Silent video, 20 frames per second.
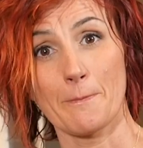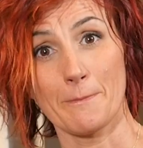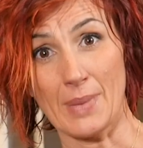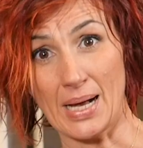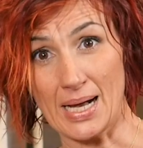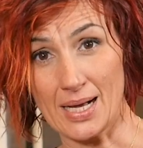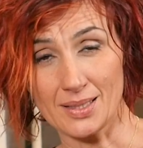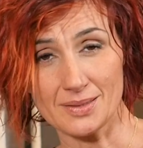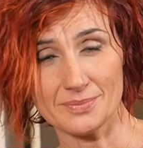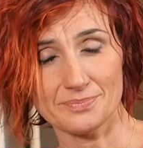
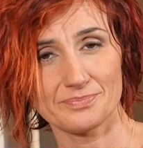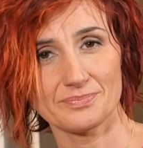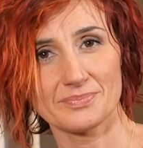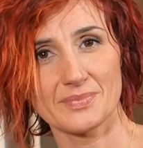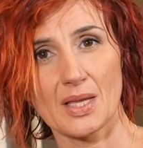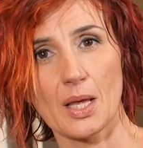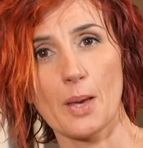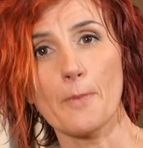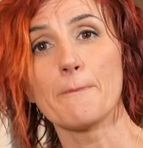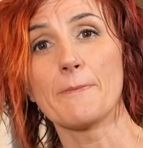Ma
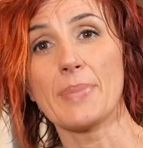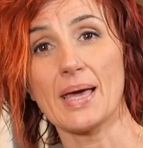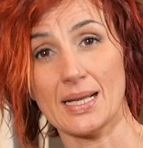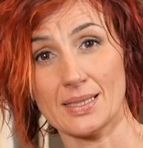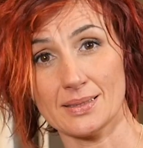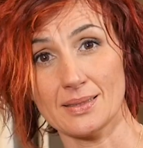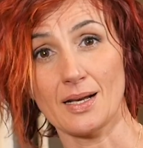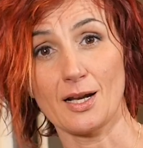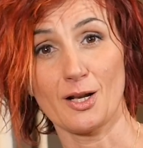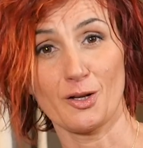
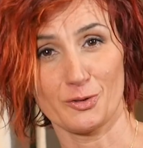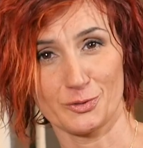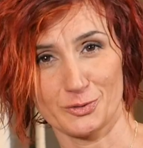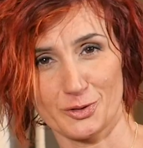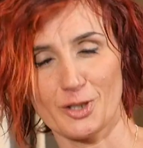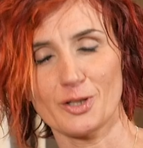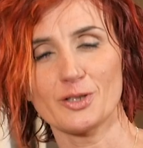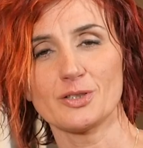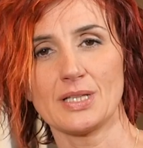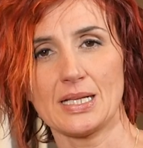perdere il
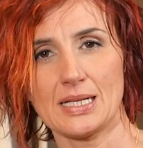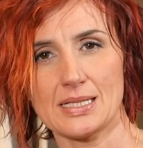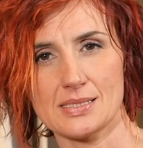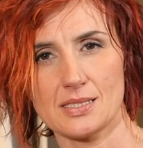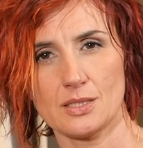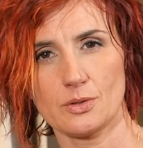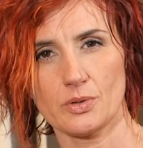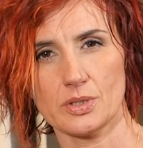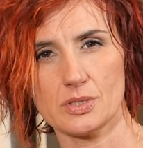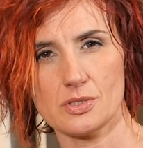controllo della
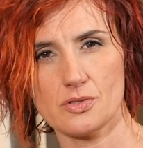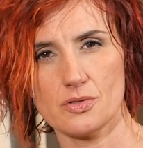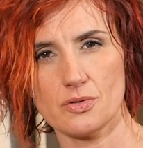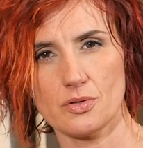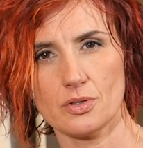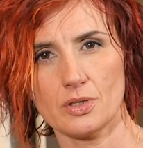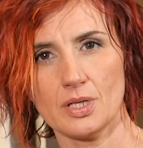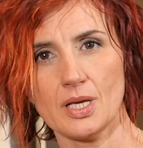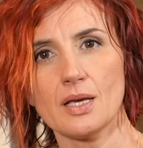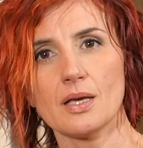
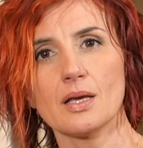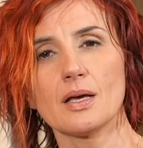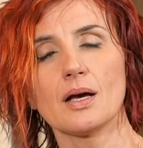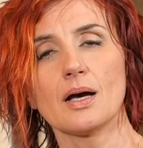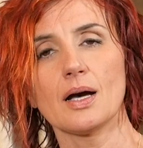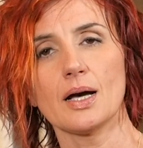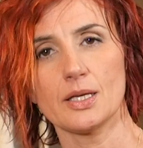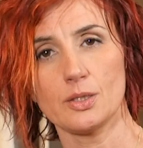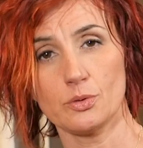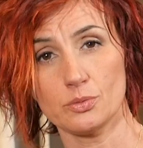situazione
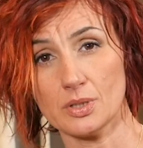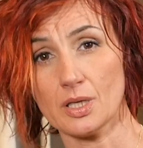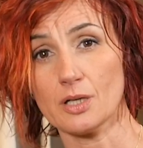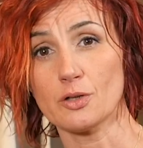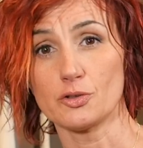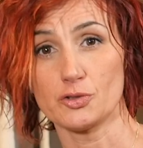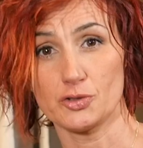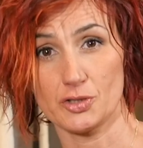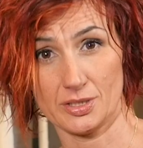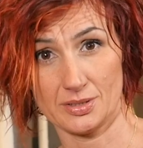aiuta a
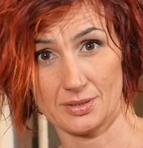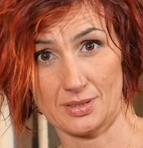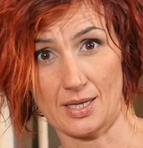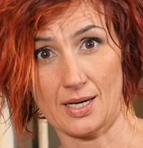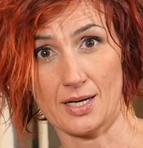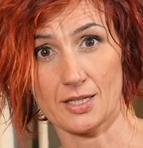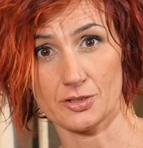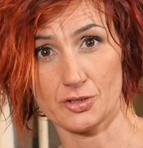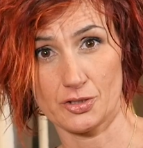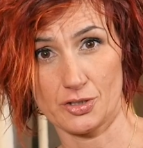
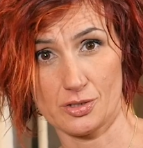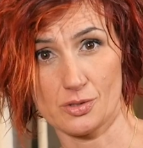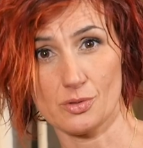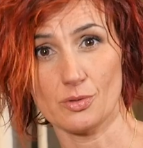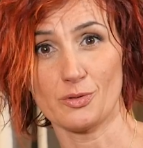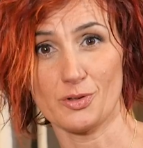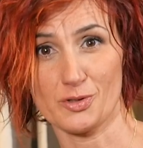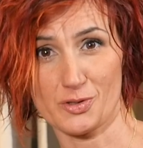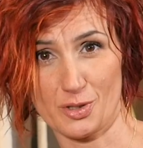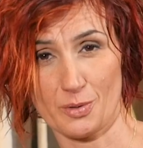concentrarci
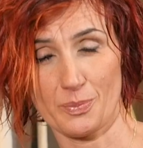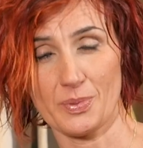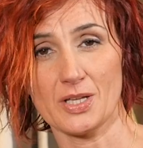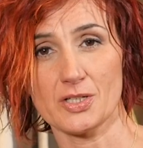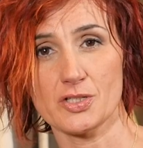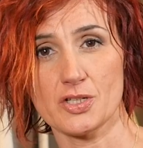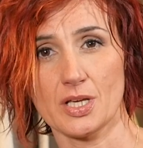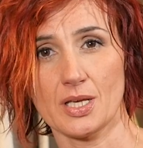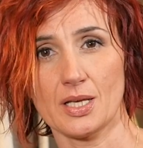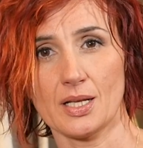sul nostro
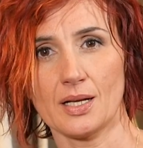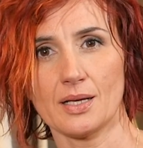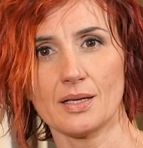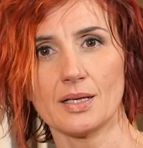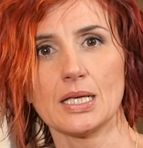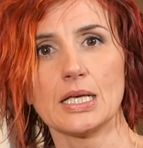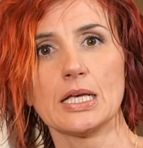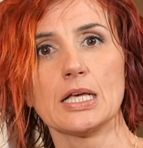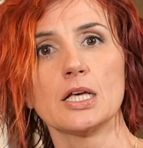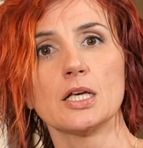
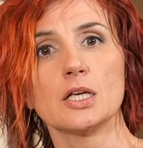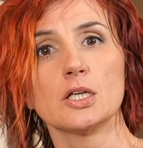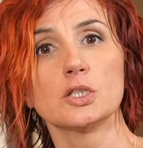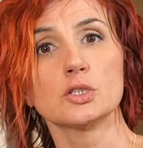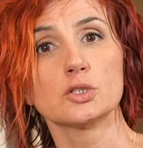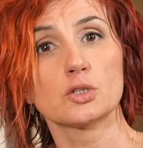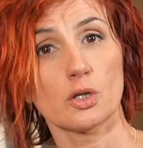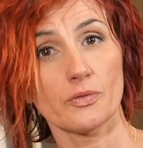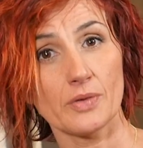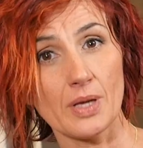piacere.
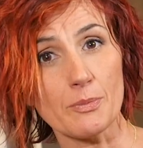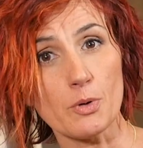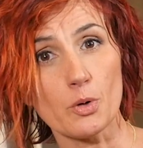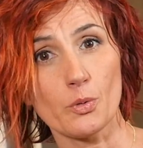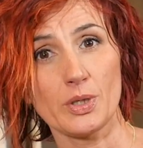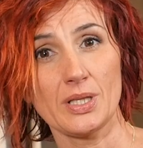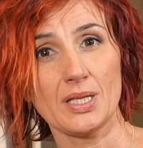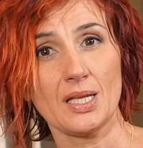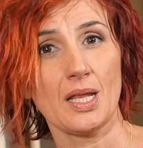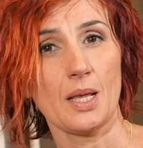Troviamo
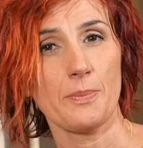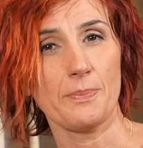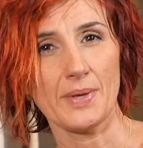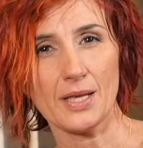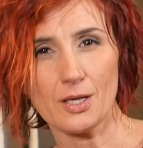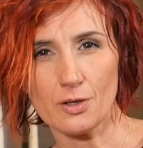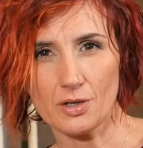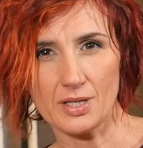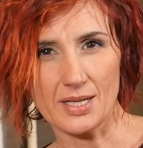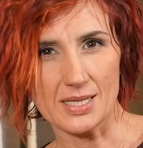quindi dei
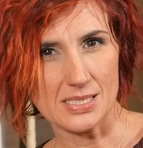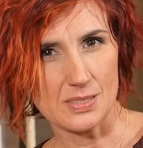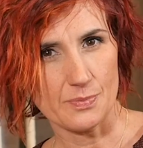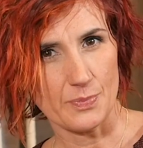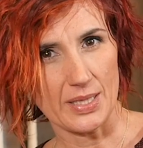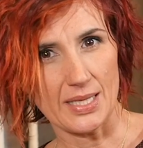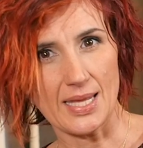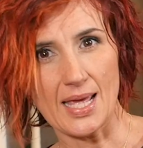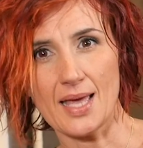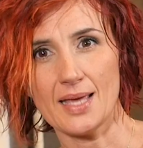piccoli
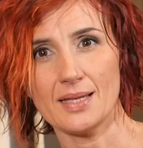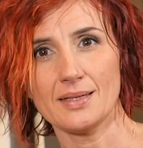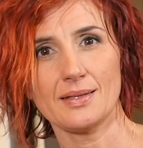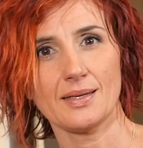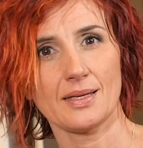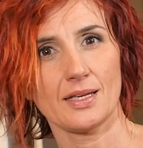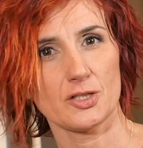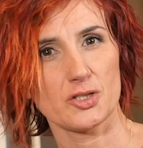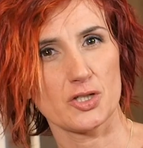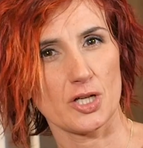
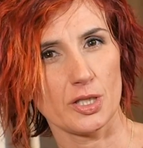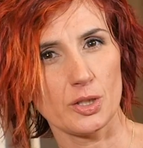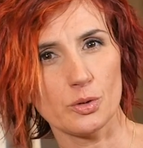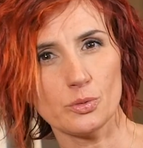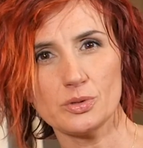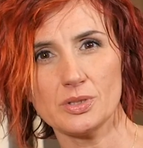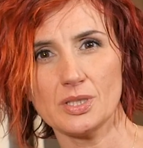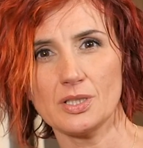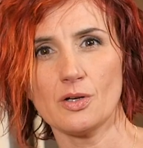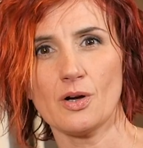espedienti che ci
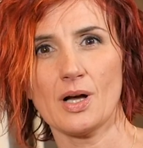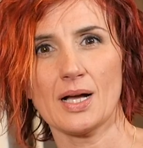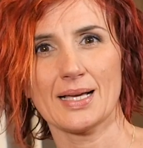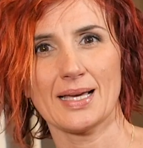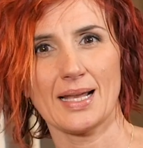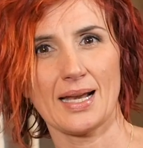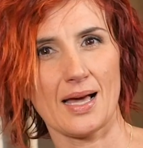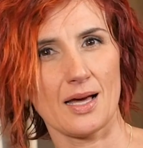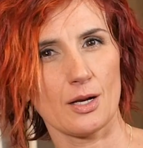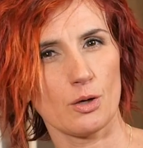aiutino a
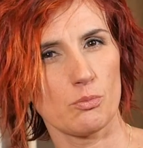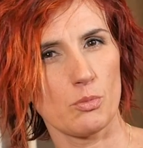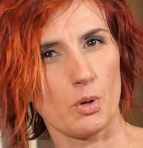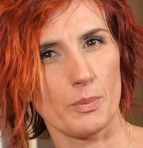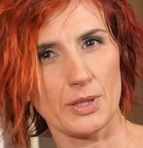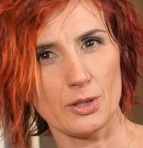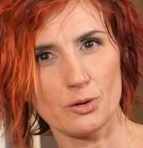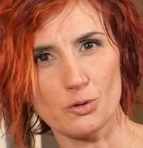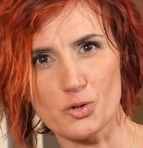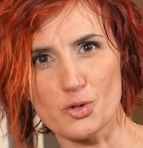creare un
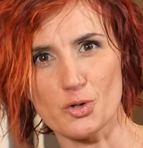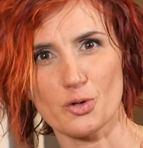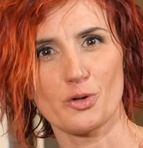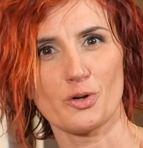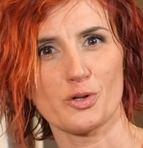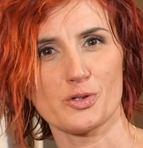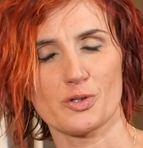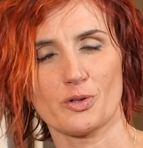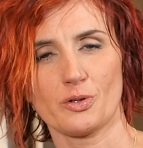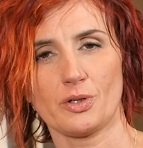momento
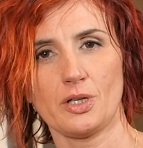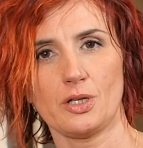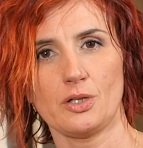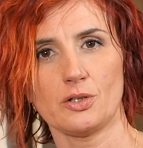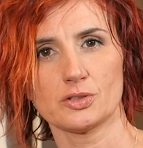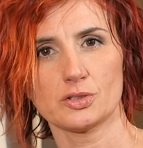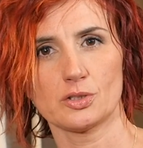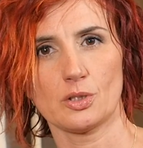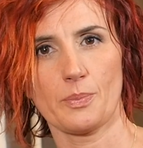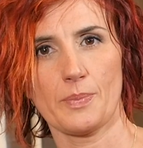giocoso con il
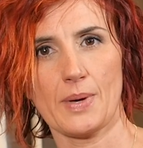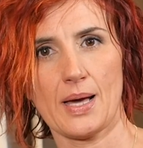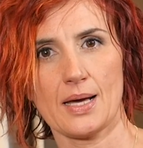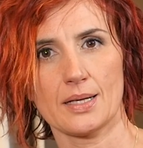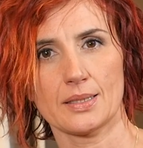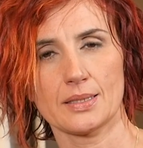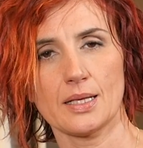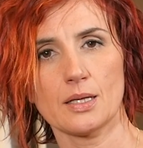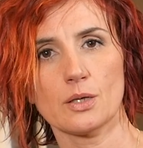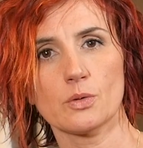nostro
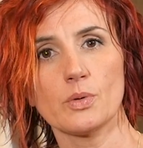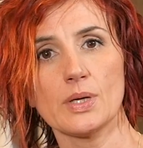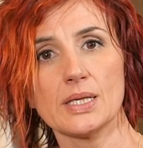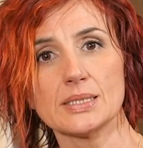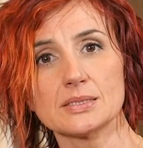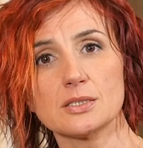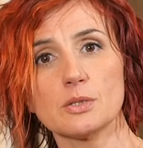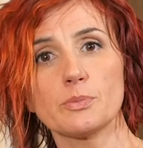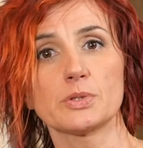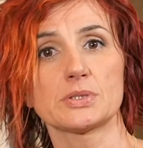partner.
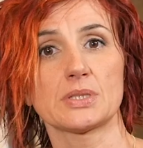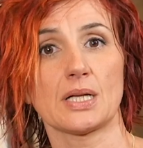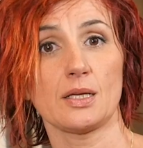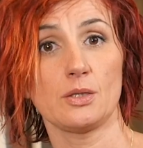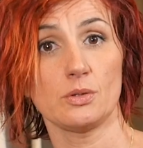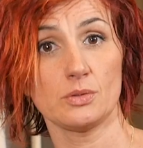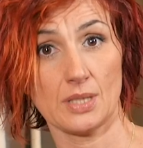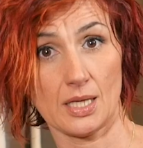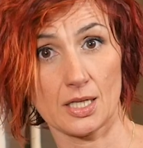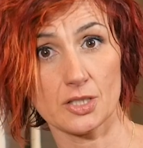Questo potrà
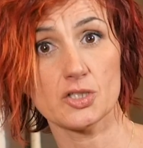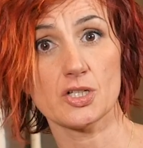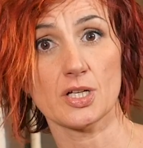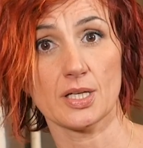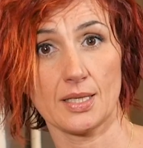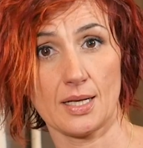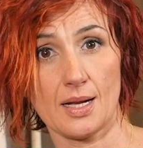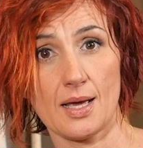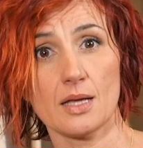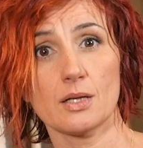aiutarci
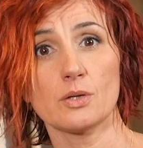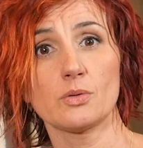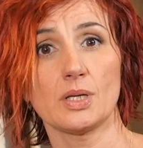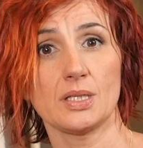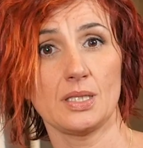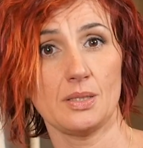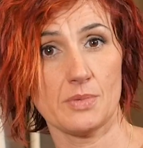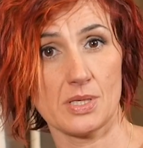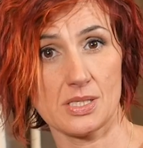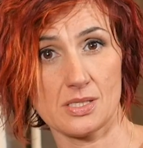a creare
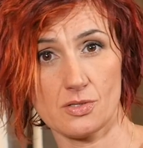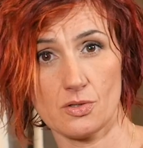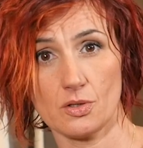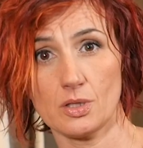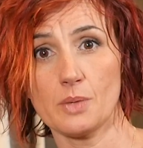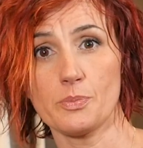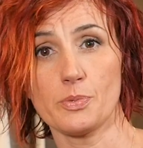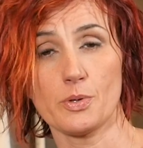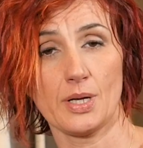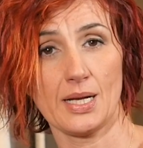una
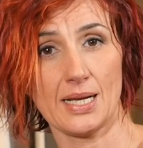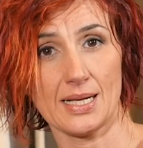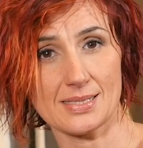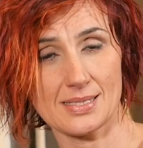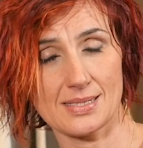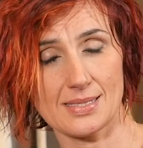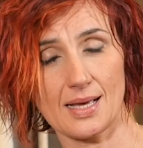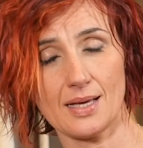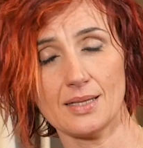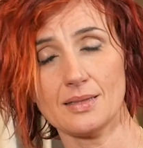dimensione più
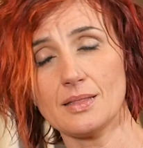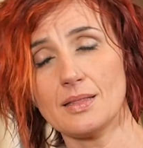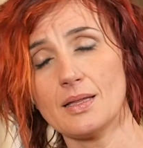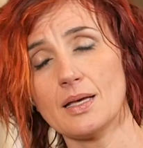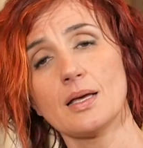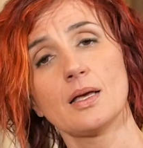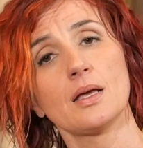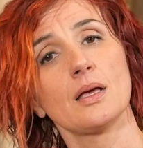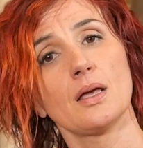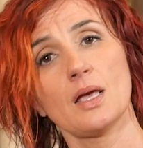
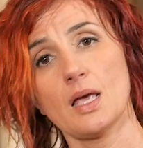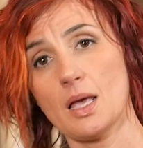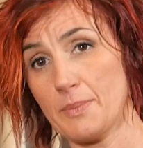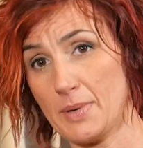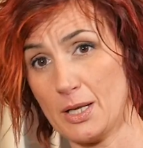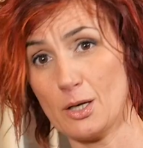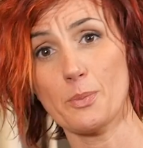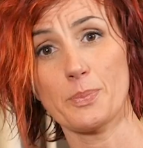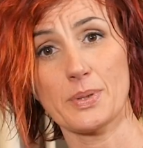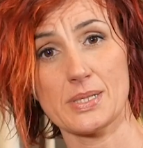rilassante e meno